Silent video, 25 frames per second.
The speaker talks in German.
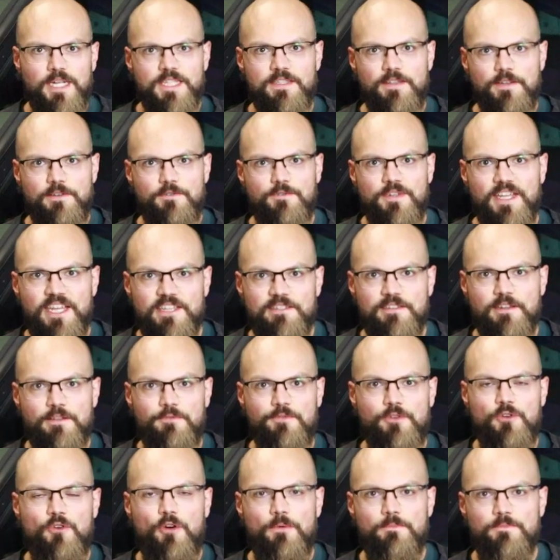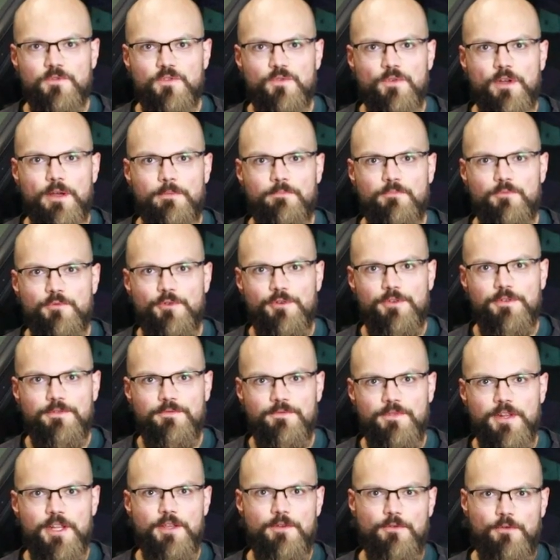Mahlzeit und herzlich willkommen zu einem
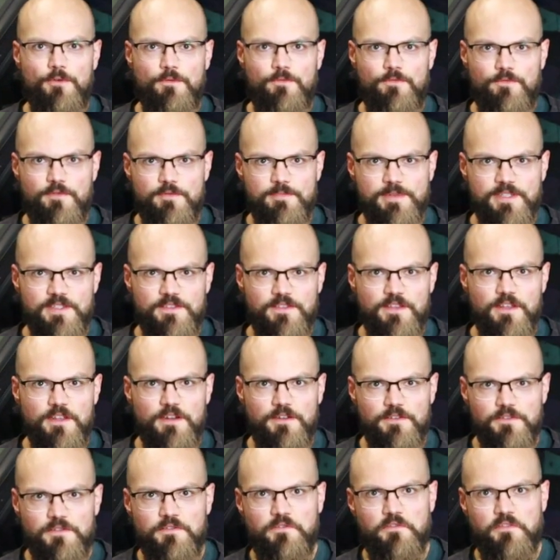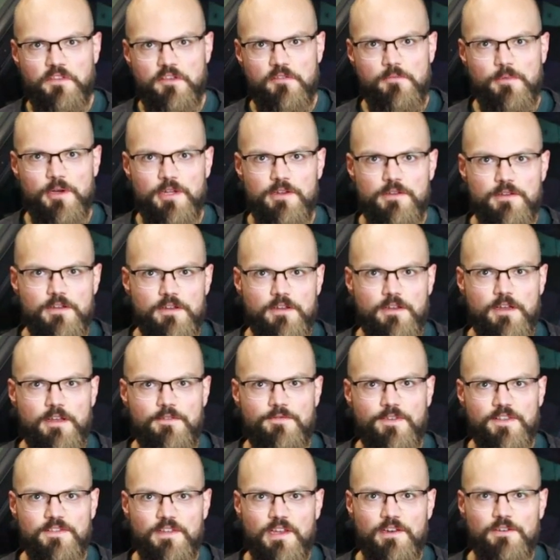neuen Video. Wie man sieht, ist es hier mal eine
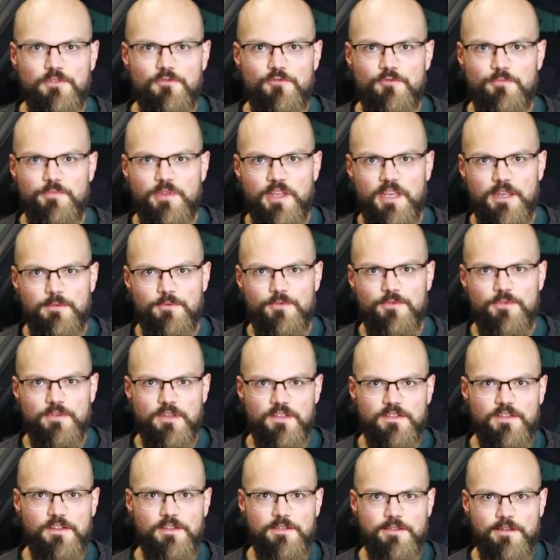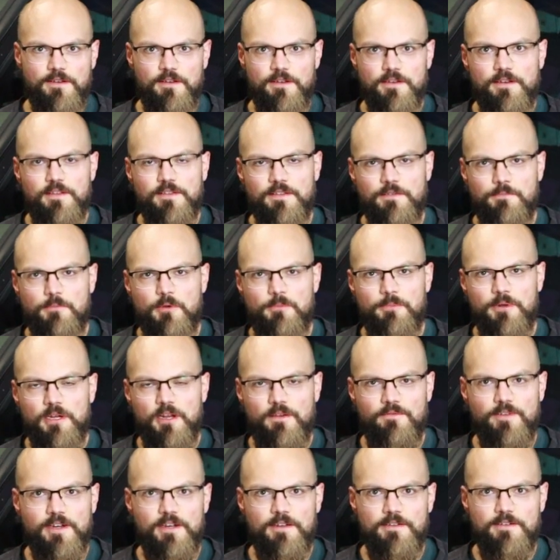etwas andere Umgebung. Das liegt daran, dass ich mir
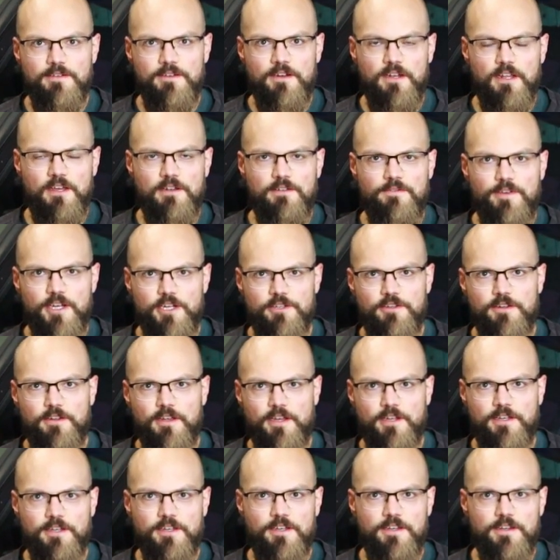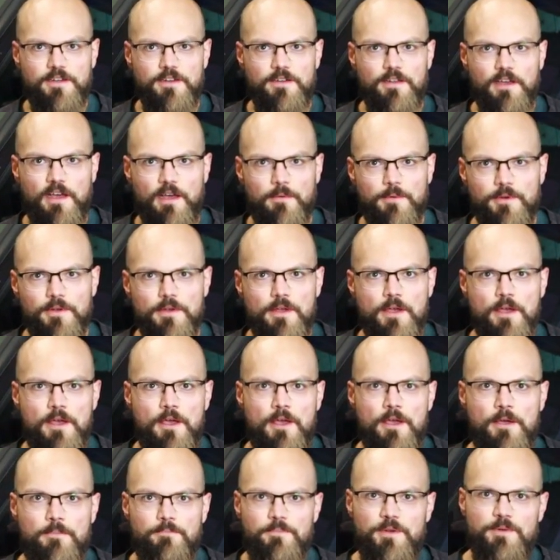mittlerweile eine kleine Werkstatt eingerichtet habe
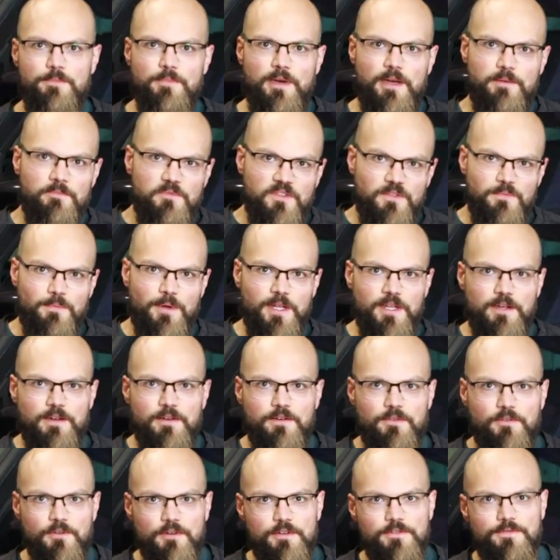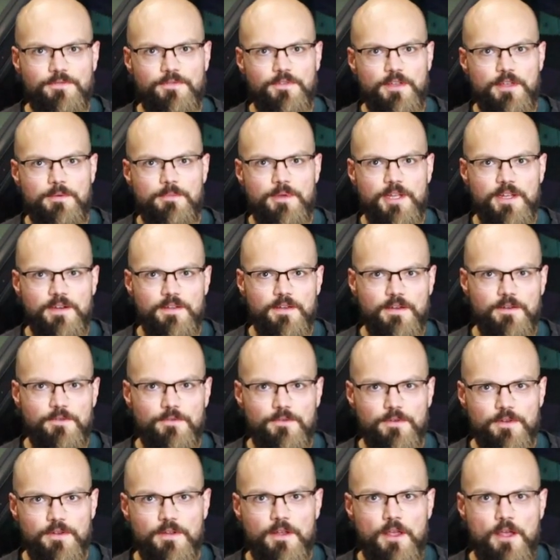mit meinem Zweier Golf im
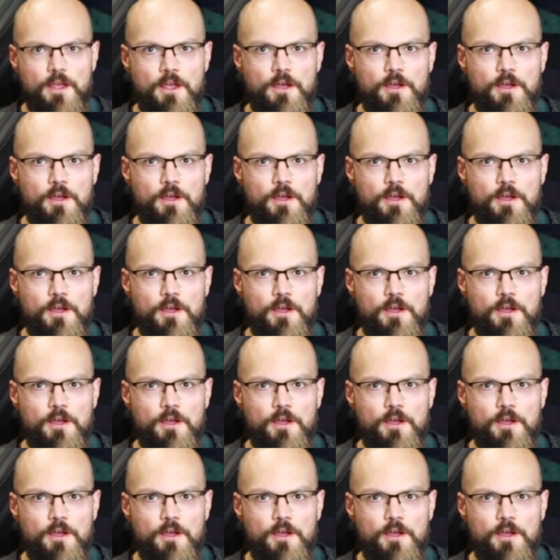Hintergrund.